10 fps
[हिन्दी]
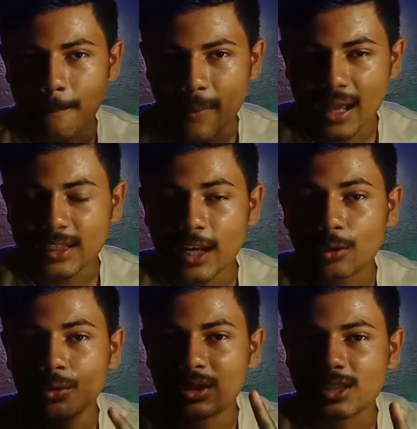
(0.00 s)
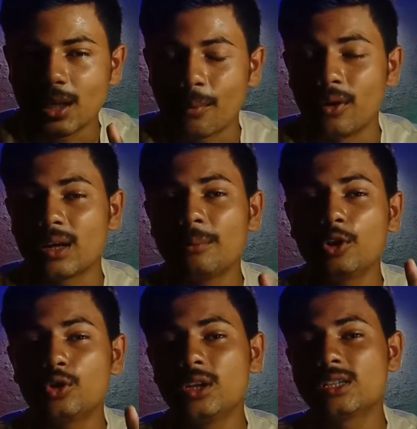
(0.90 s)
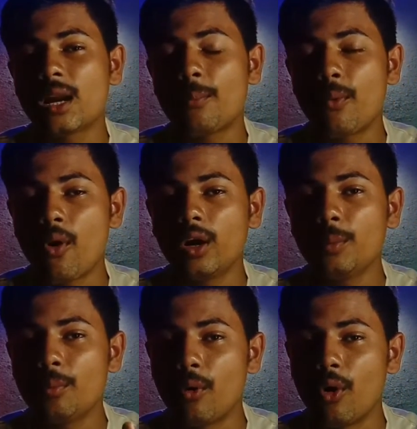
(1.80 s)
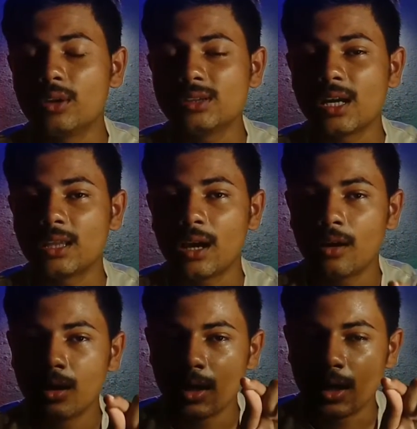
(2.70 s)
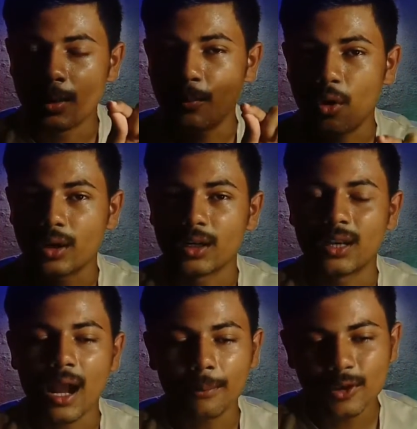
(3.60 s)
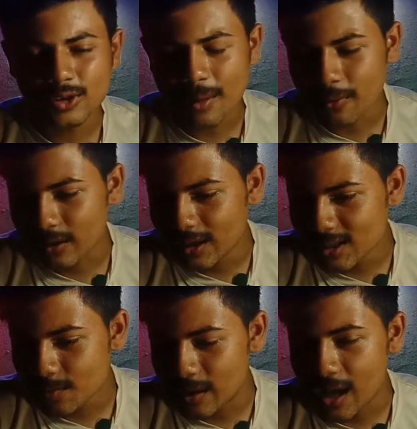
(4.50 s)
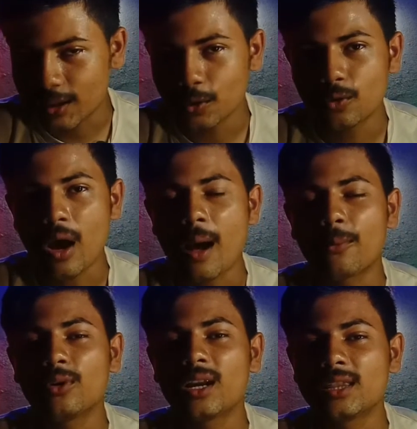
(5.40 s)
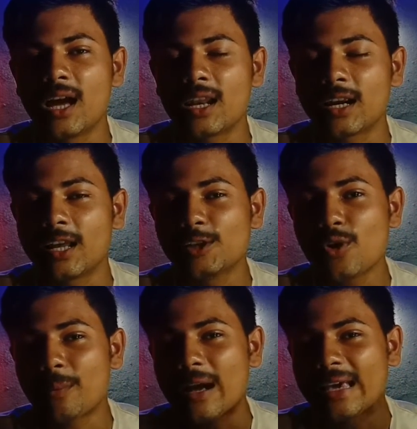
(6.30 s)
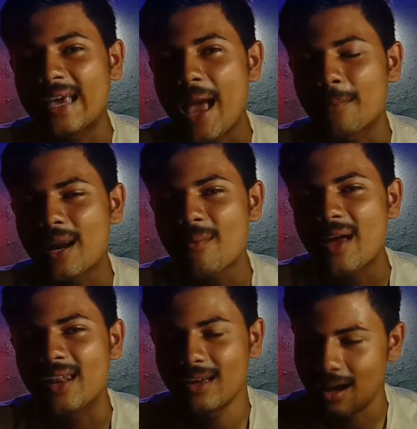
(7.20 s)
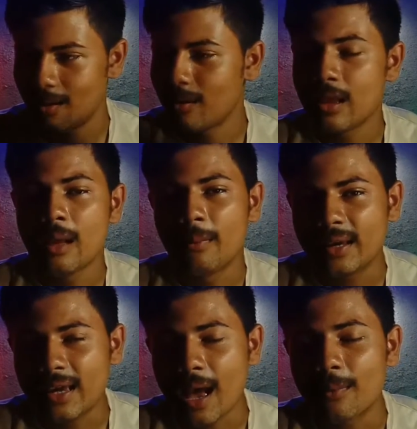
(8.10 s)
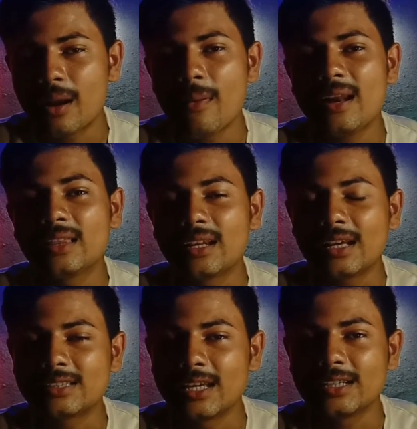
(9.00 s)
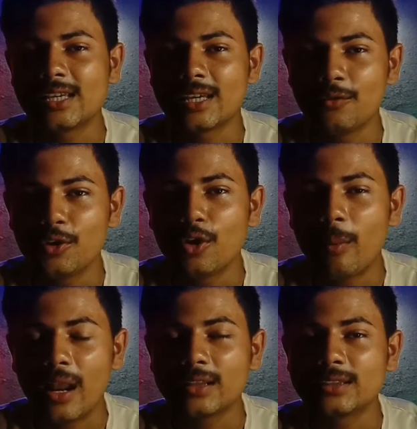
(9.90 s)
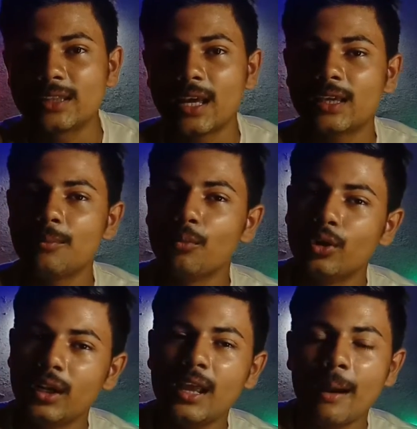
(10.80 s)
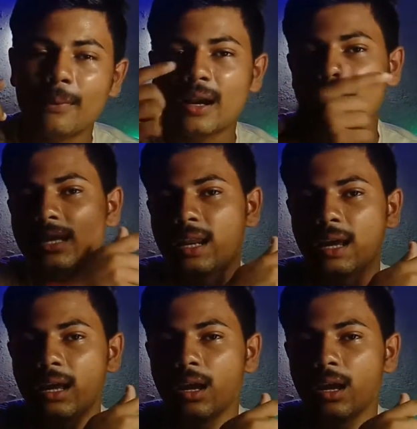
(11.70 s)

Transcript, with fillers: बात कर लेता हूँ तीसरे पॉइंट की अब देखो तीसरा पॉइंट भी बहुत ही ज़्यादा इंपॉर्टेंट है आप देखो जब आप रील्स बनाते हो तो आपको इतना ध्यान रखना है कि जो आपका कैमरा मैन है हाँ भाई कैमरा मैन इतना सेकी सेकी वीडियो बना देता है कि मुंडी आपका किधर है